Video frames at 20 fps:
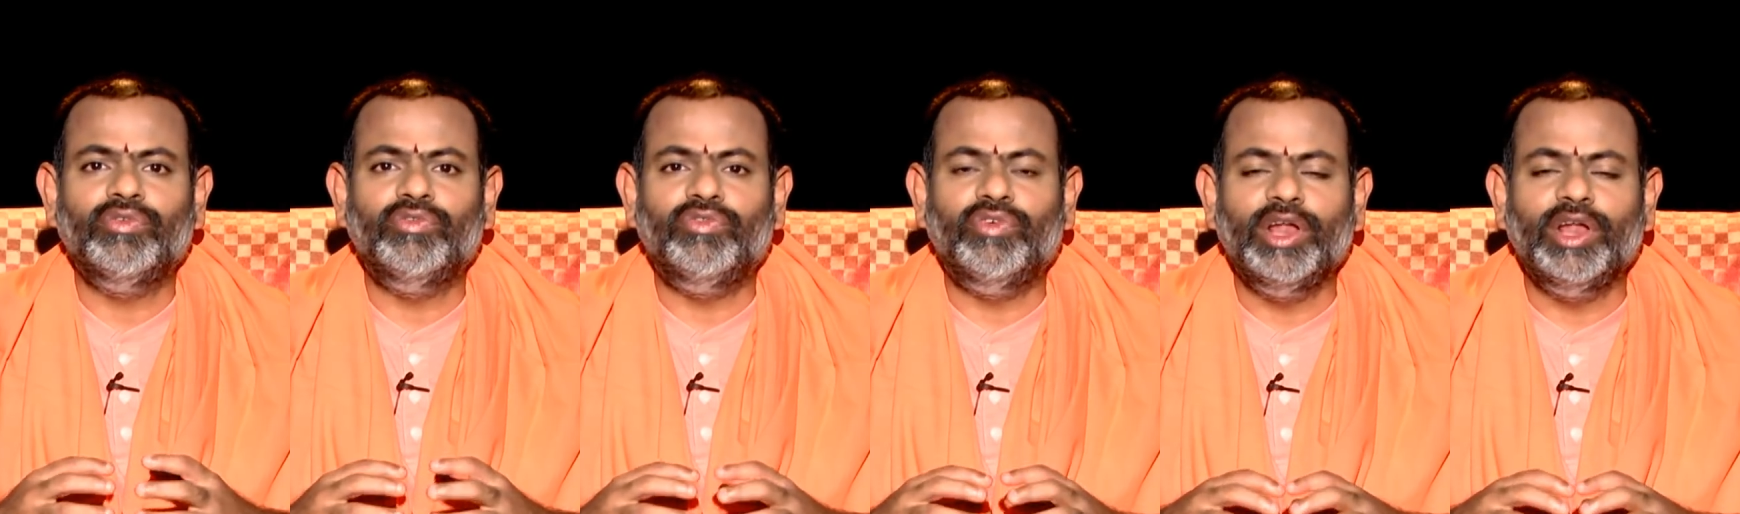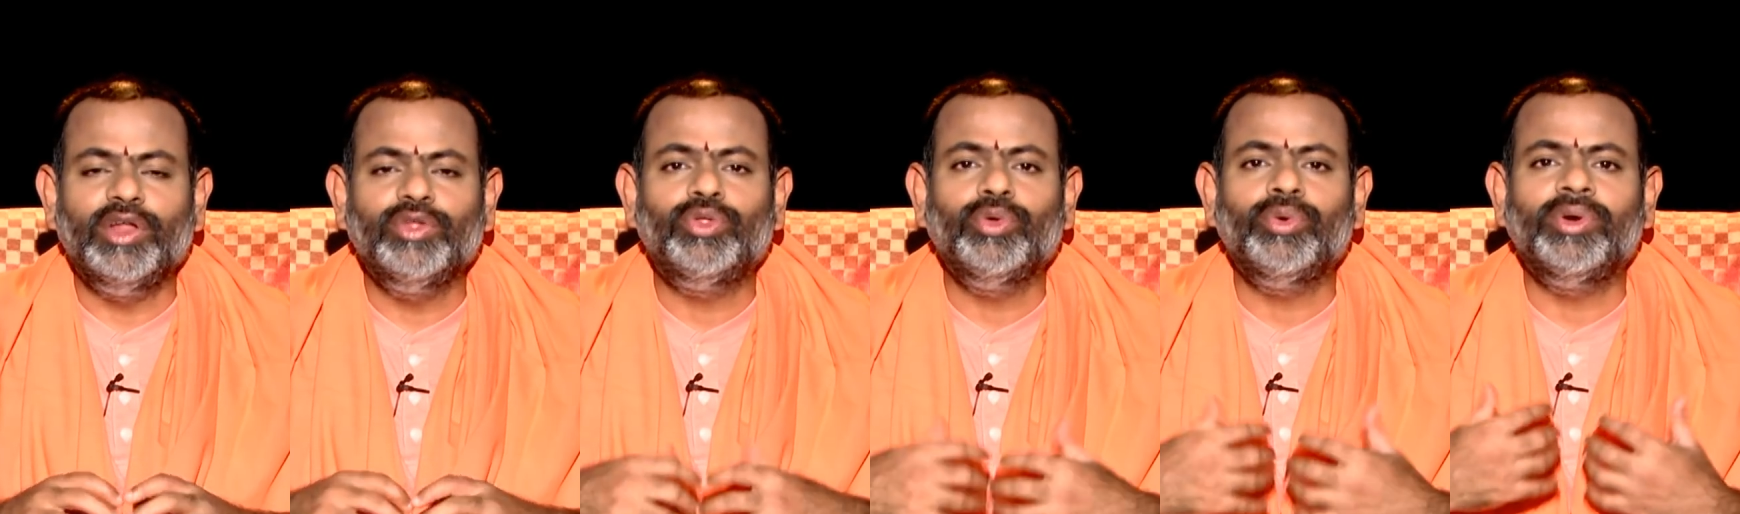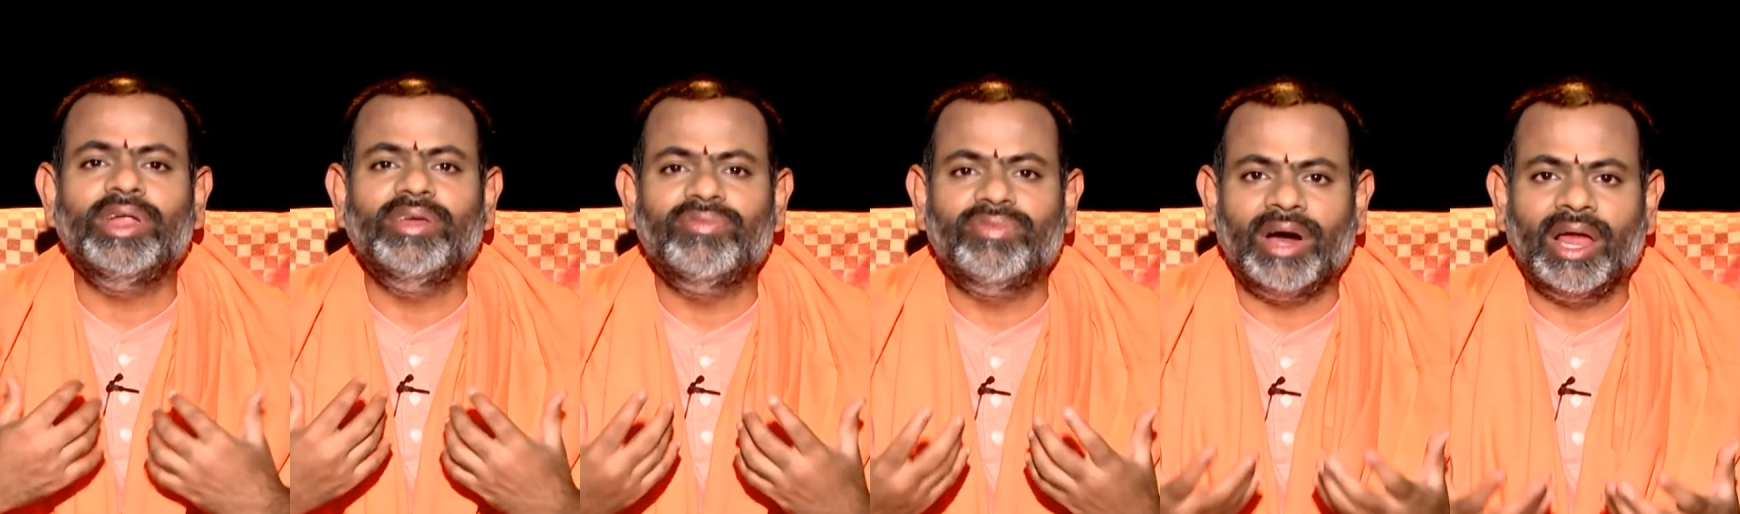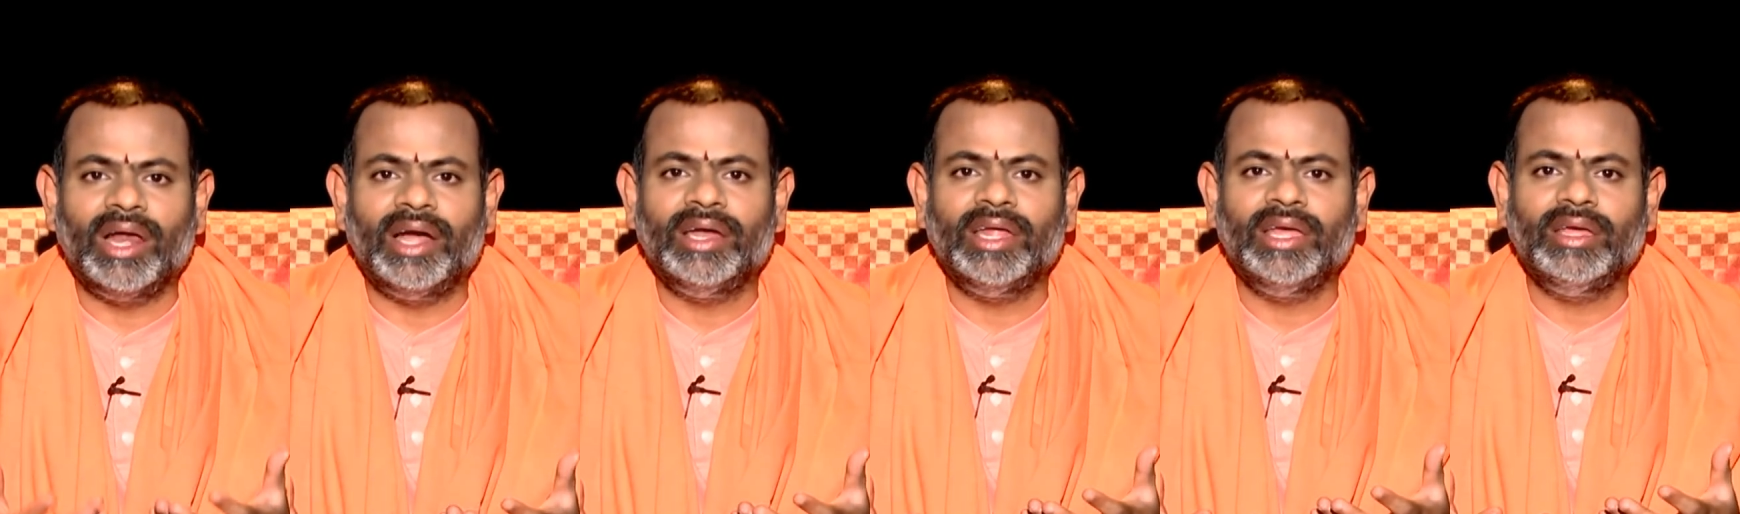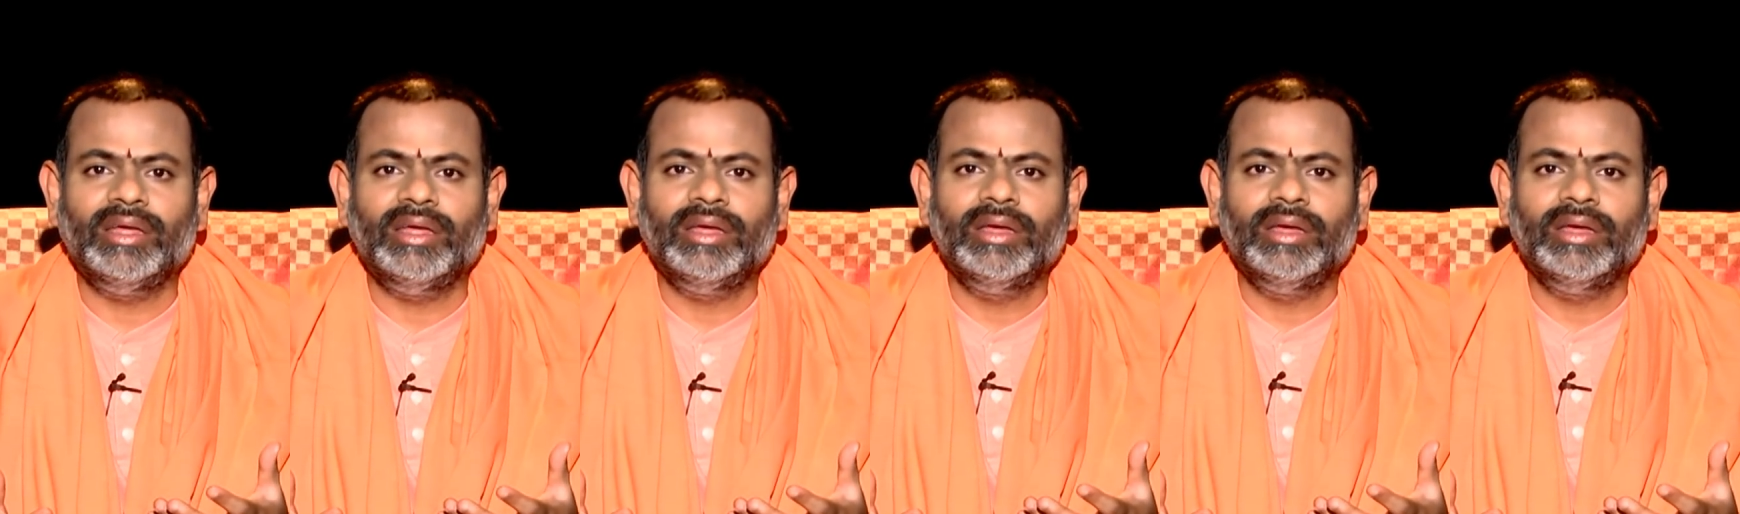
వెలుతురునివ్వాలని